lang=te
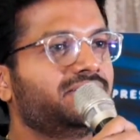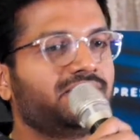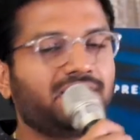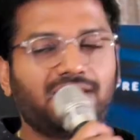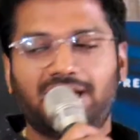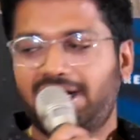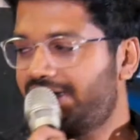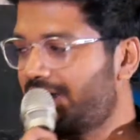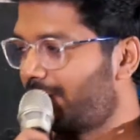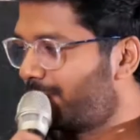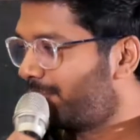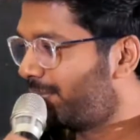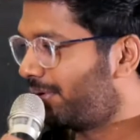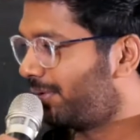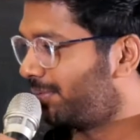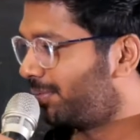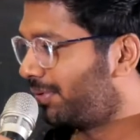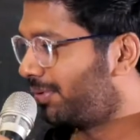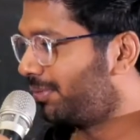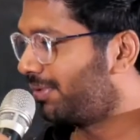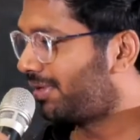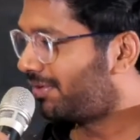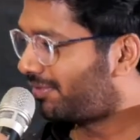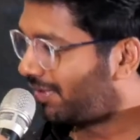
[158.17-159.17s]
ఇలాంటి
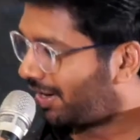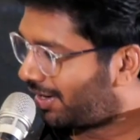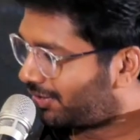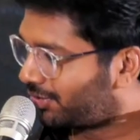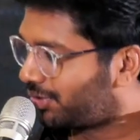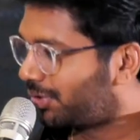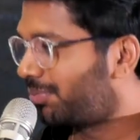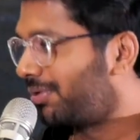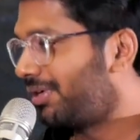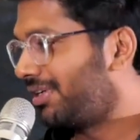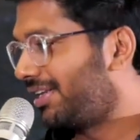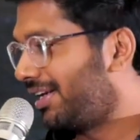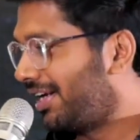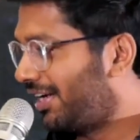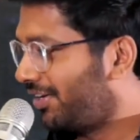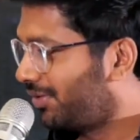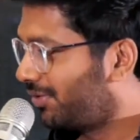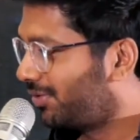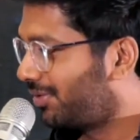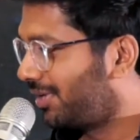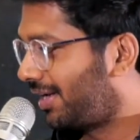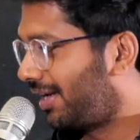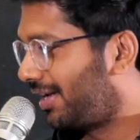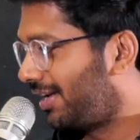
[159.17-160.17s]
అప్పుడప్పుడు మీరు వాటితో పాటు
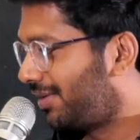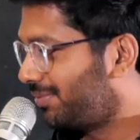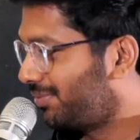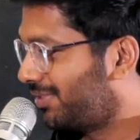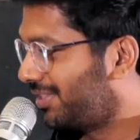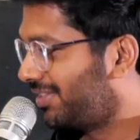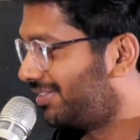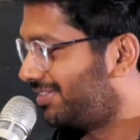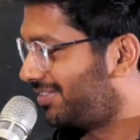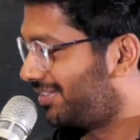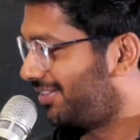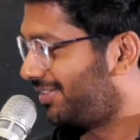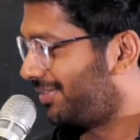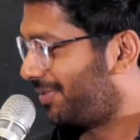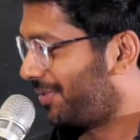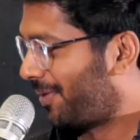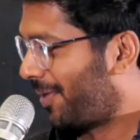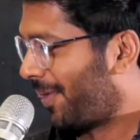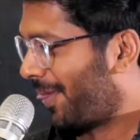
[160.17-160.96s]
ఇలాంటివి కూడా అటెంప్ట్ చేయండి సార్